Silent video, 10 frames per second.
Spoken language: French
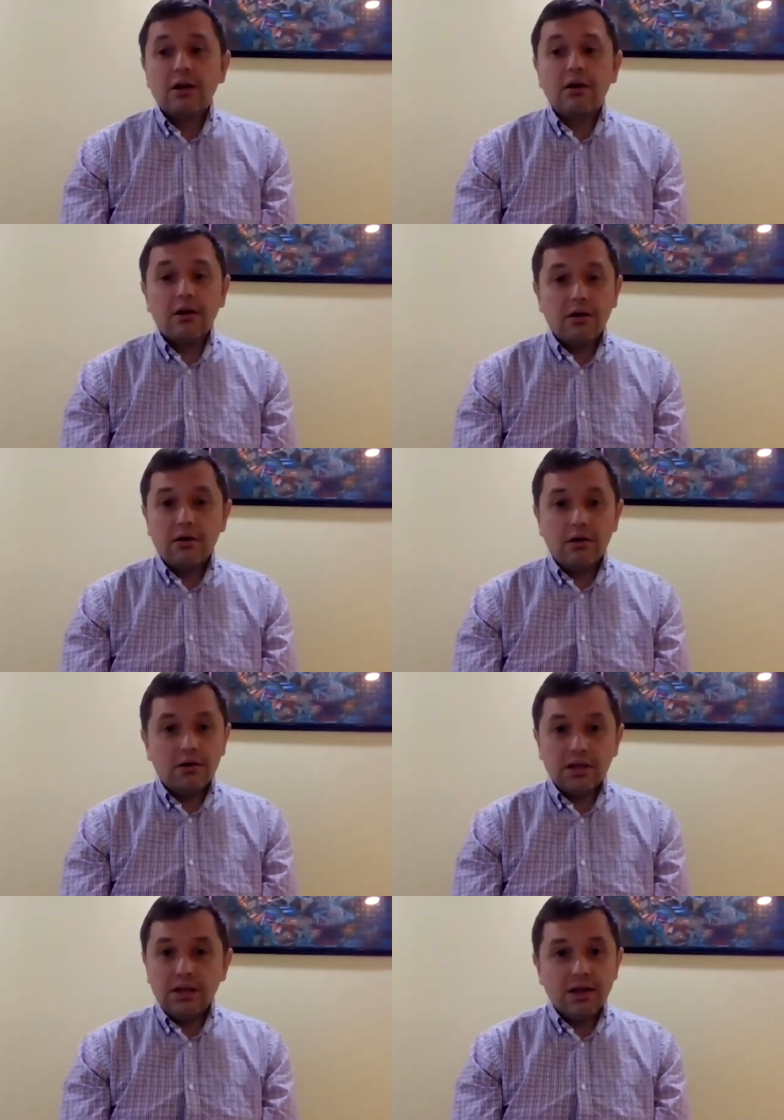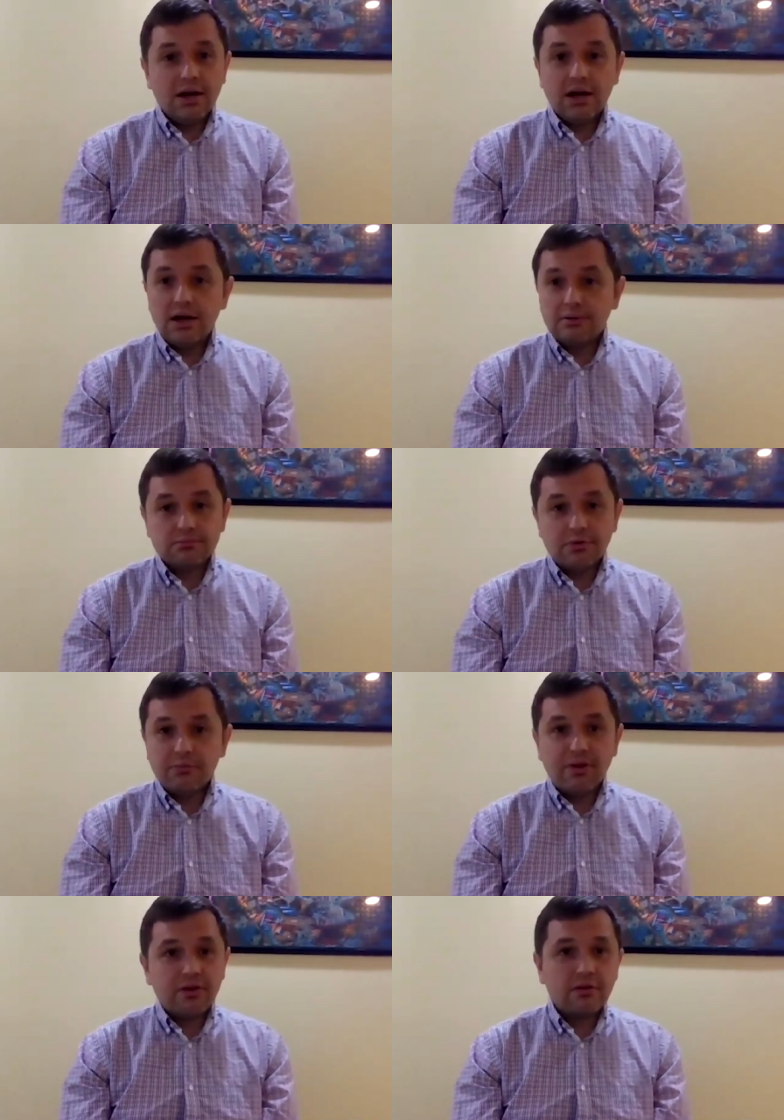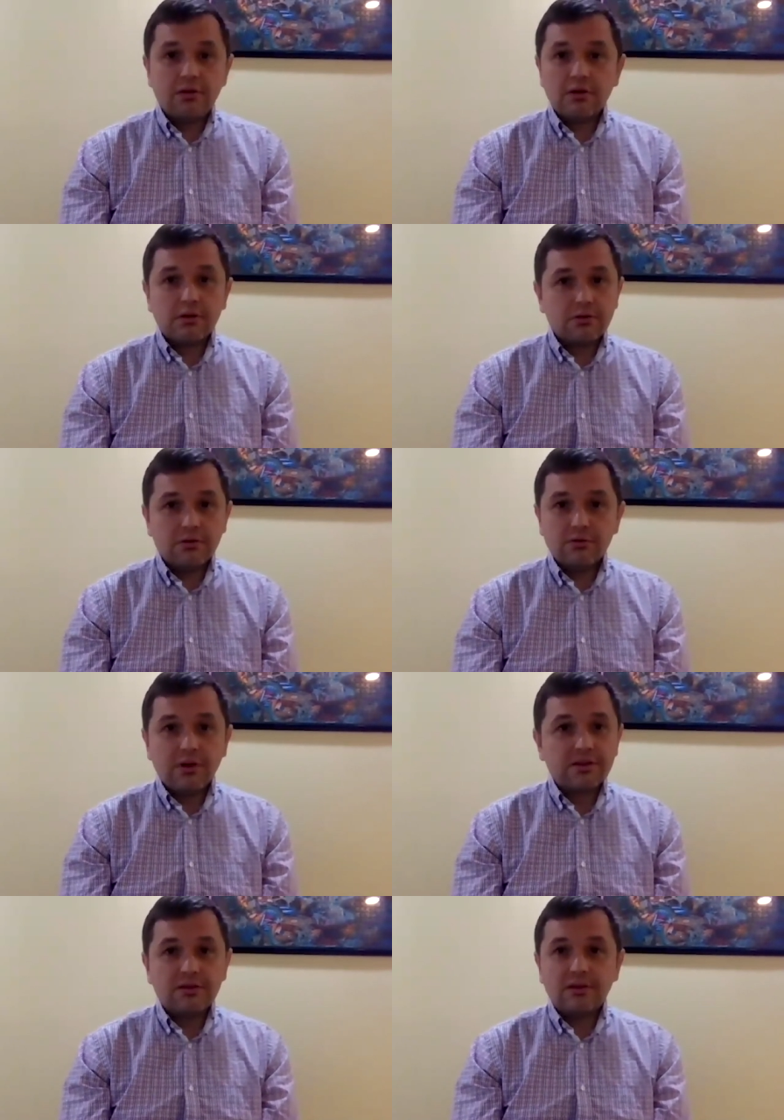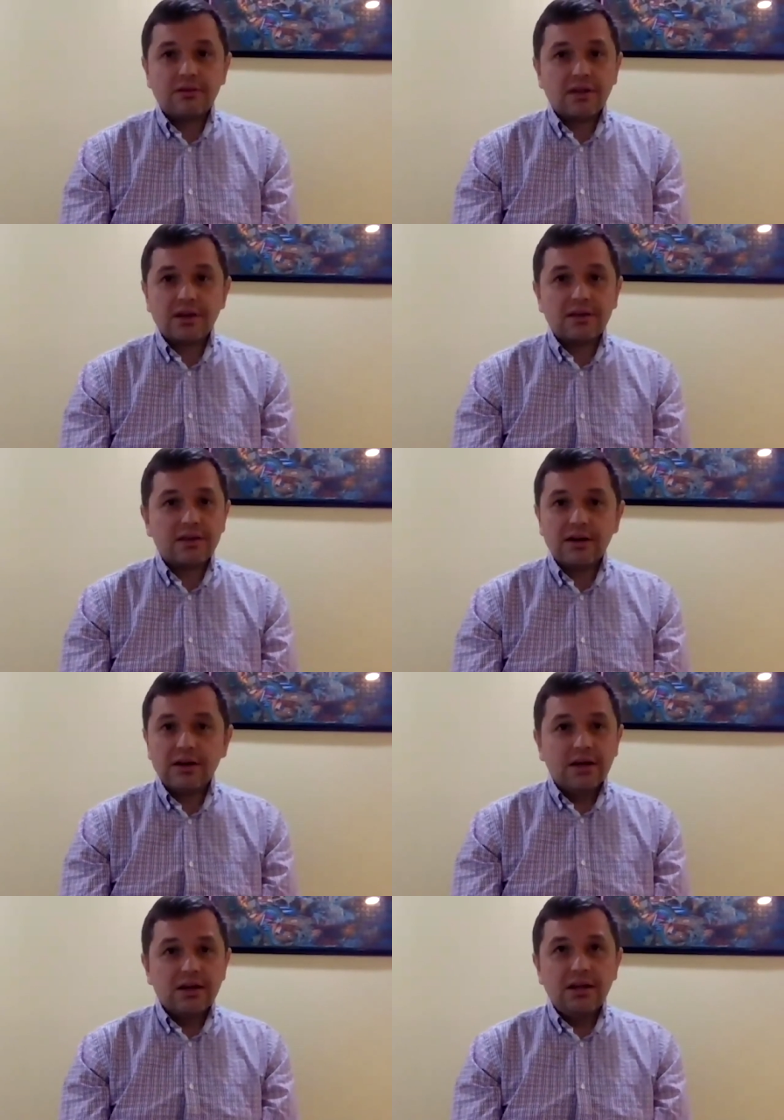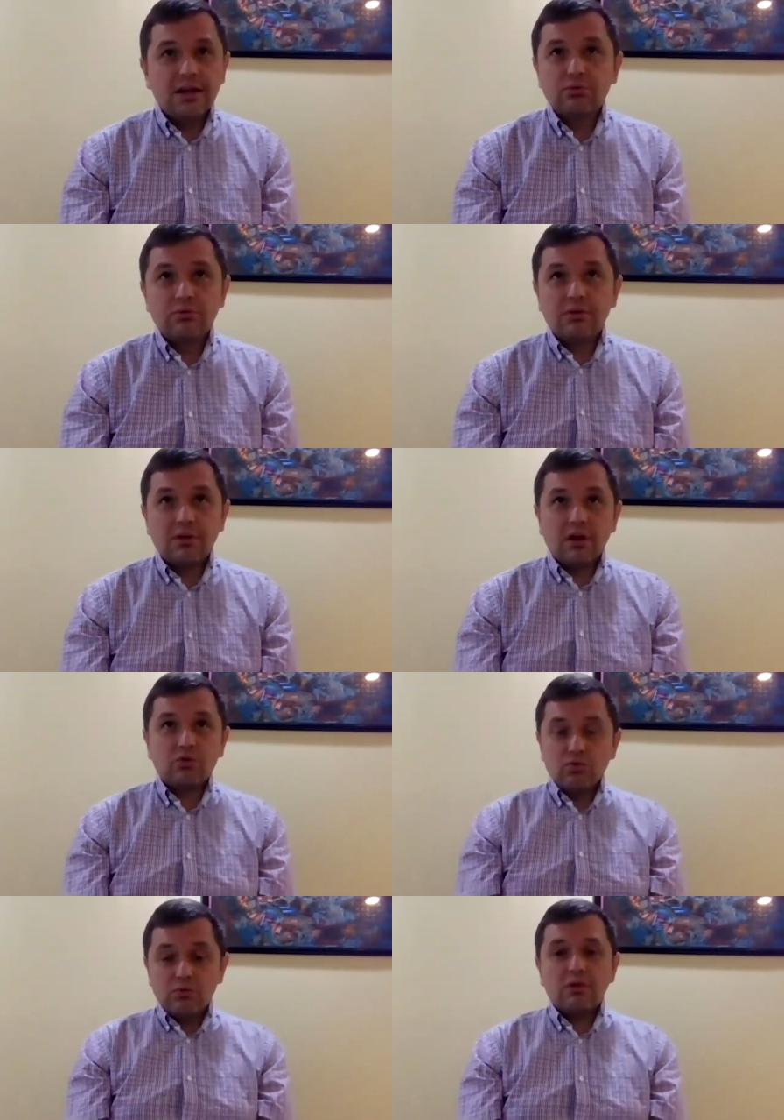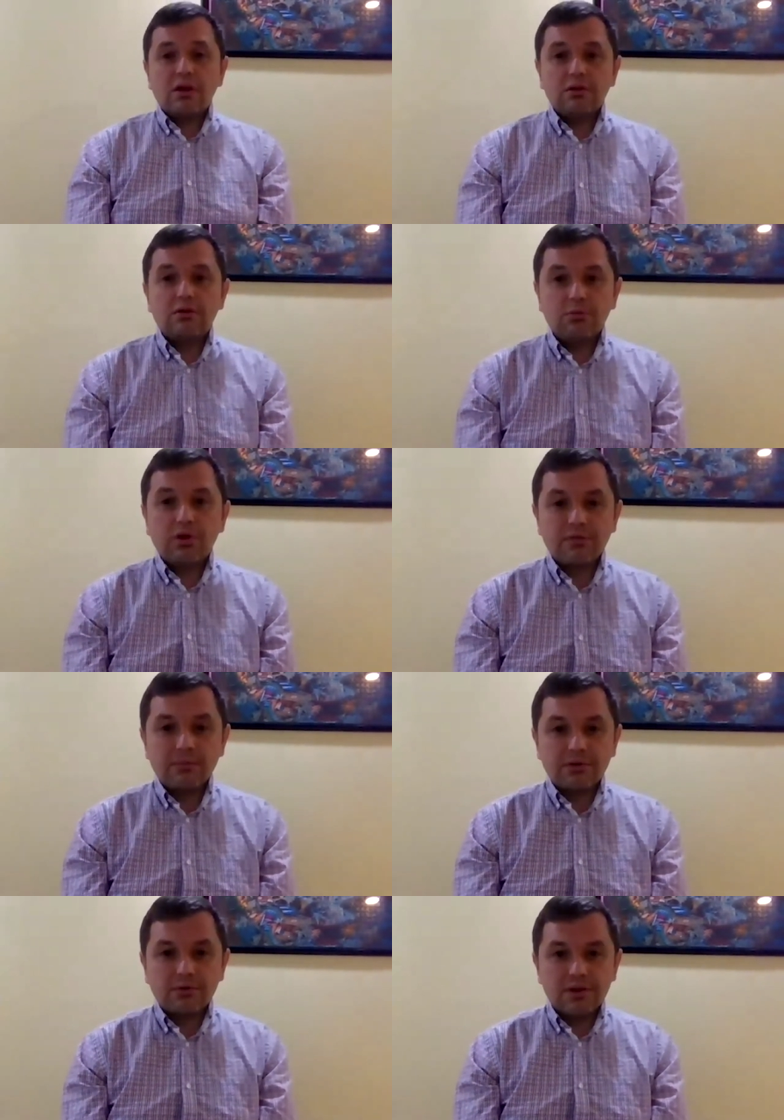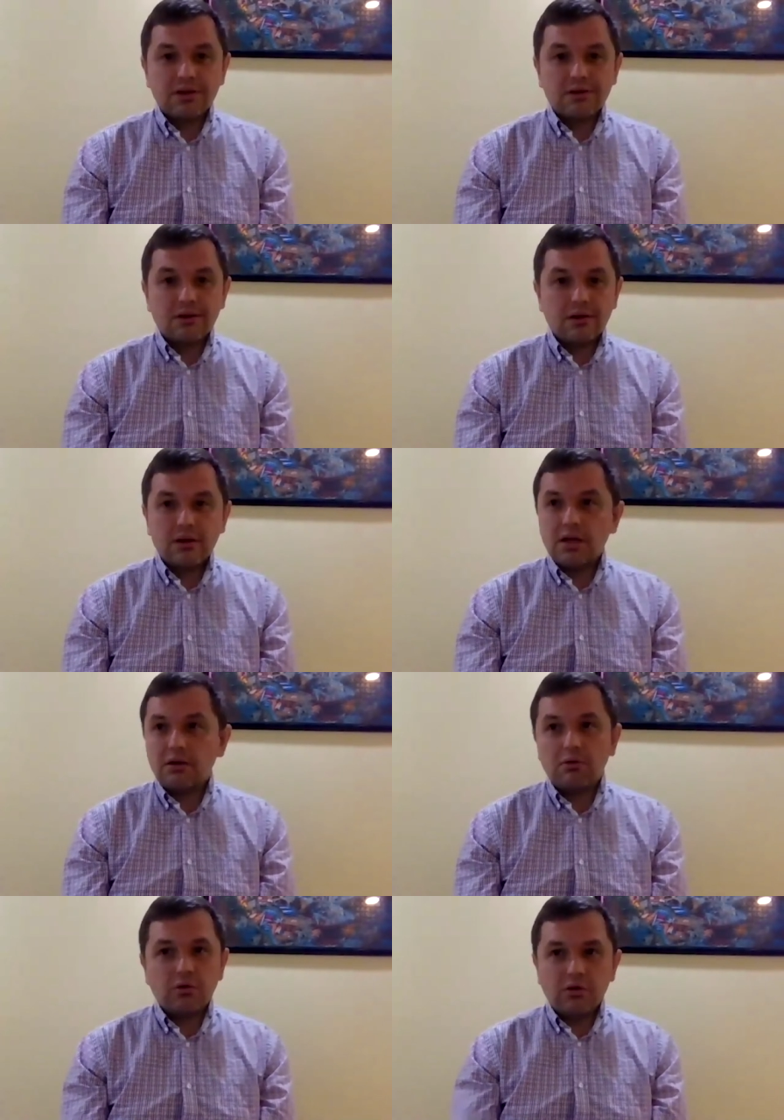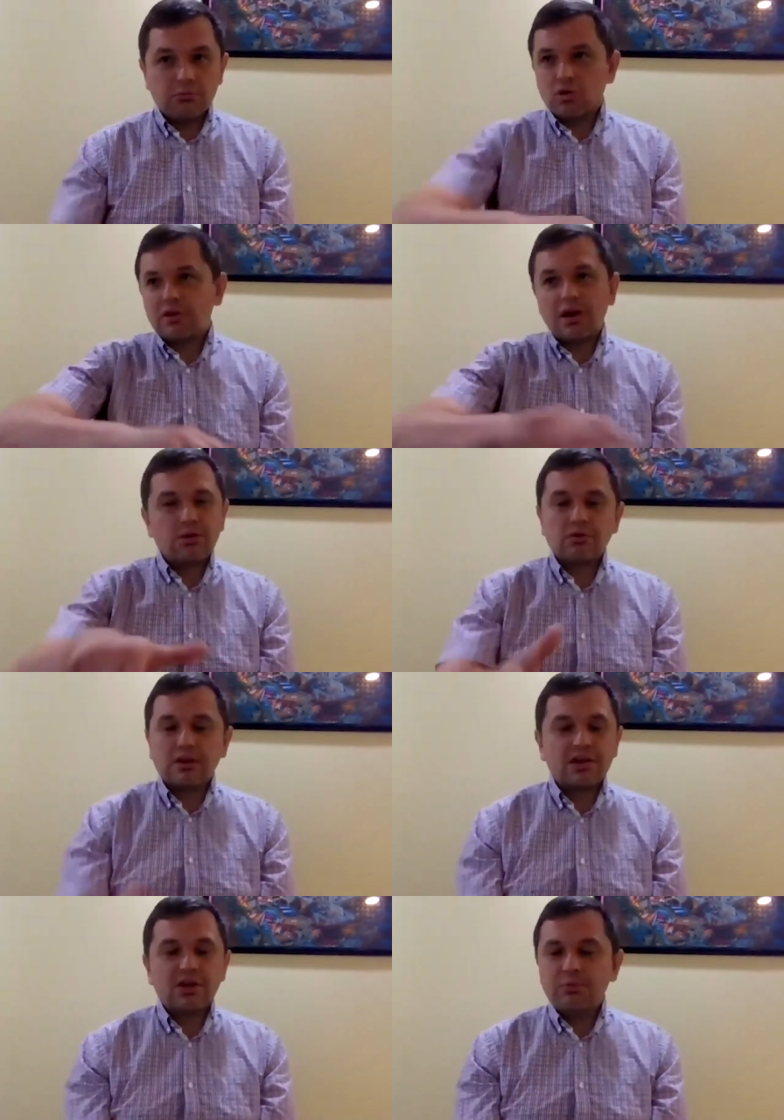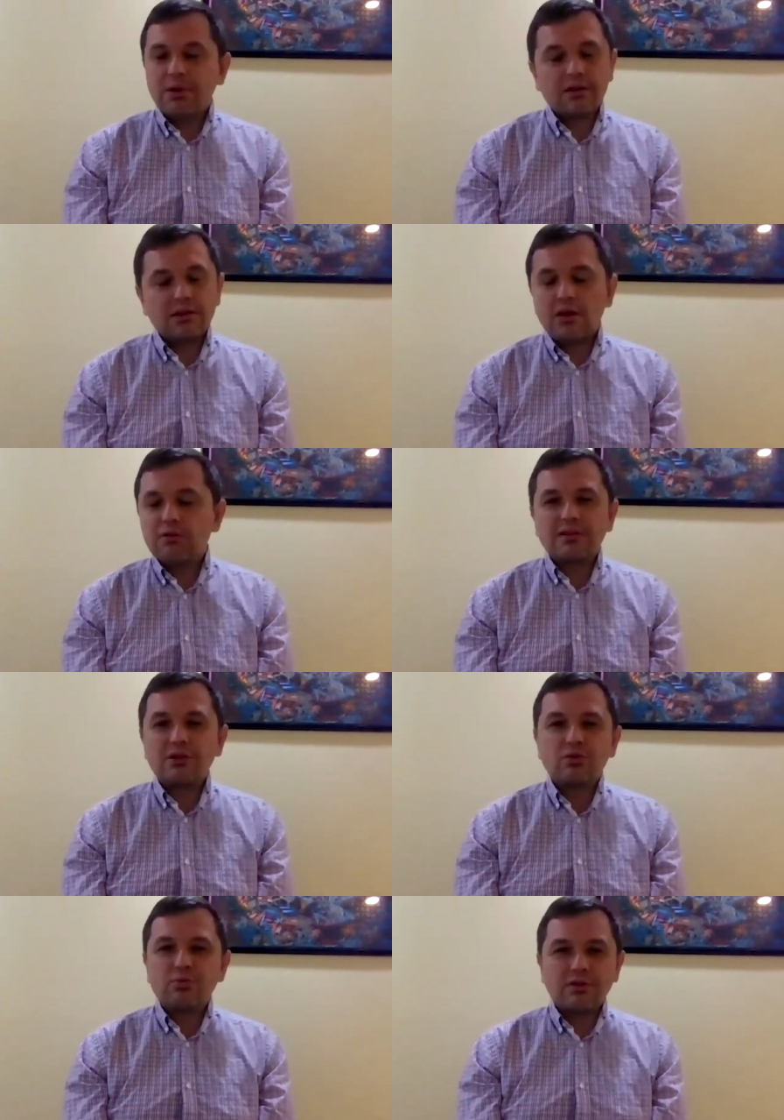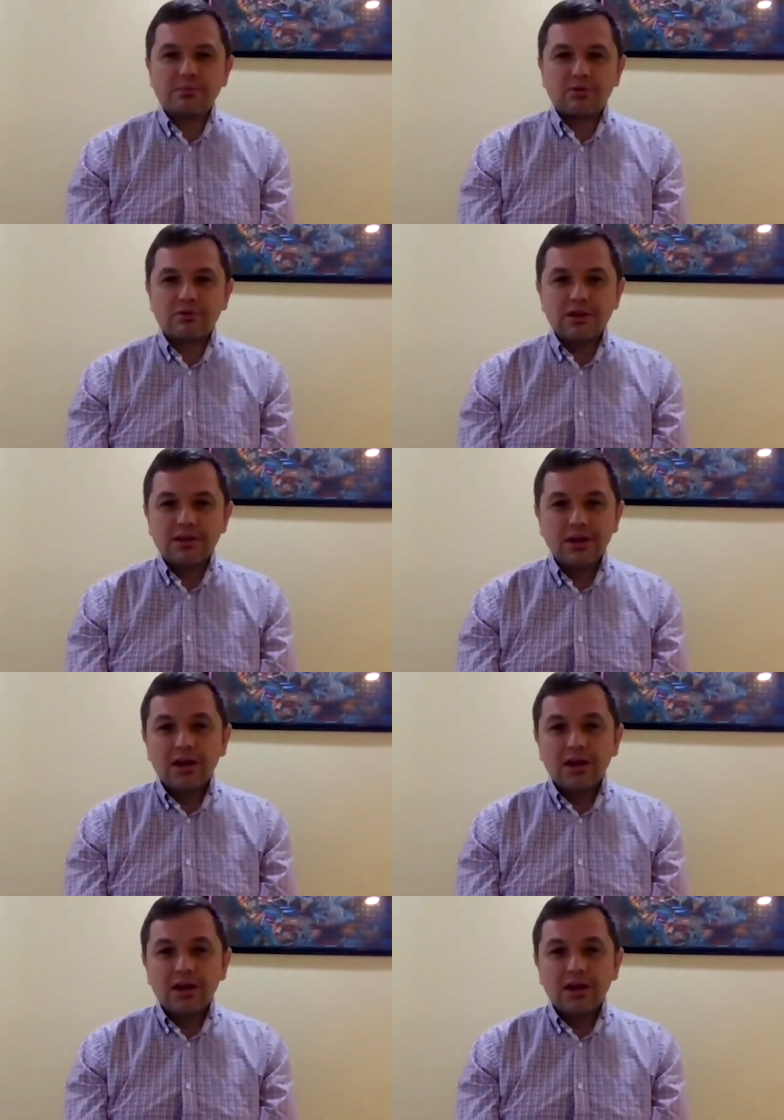Euh, il y a Pfizer, Novartis, Takeda. Il y a toute une, série de boîtes pharmaceutiques. dans un rayon de 5 km, il y a une vingtaine de boîtes pharmaceutiques.